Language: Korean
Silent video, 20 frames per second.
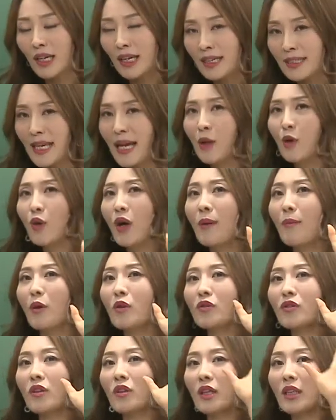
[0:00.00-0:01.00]
자료가
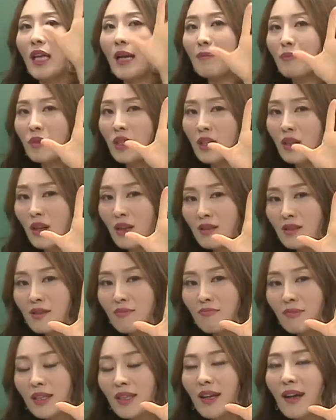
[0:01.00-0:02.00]
먼저 이렇게 탑재되어
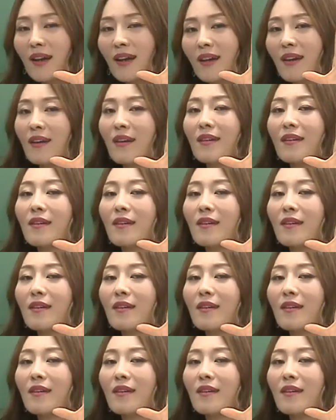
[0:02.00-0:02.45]
있습니다.